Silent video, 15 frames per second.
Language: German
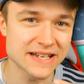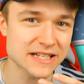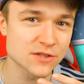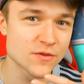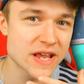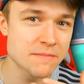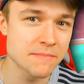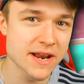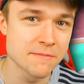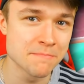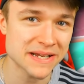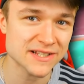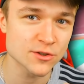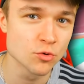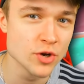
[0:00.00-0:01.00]
deswegen meine
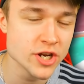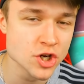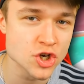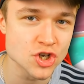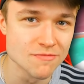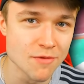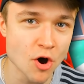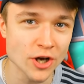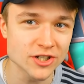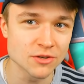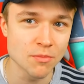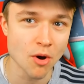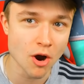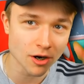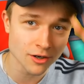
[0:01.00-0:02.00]
maskuline Stimme heute
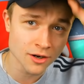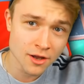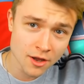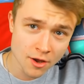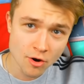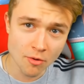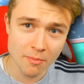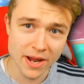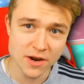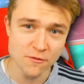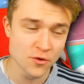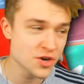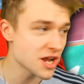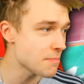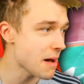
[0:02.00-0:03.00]
Morgen und meine
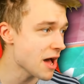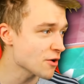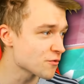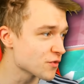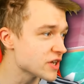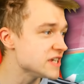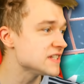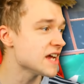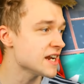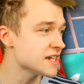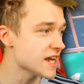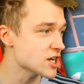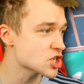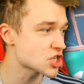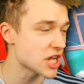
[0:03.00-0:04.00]
wunderbare Frise an
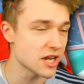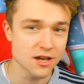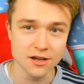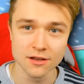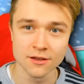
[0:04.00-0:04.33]
der Stelle.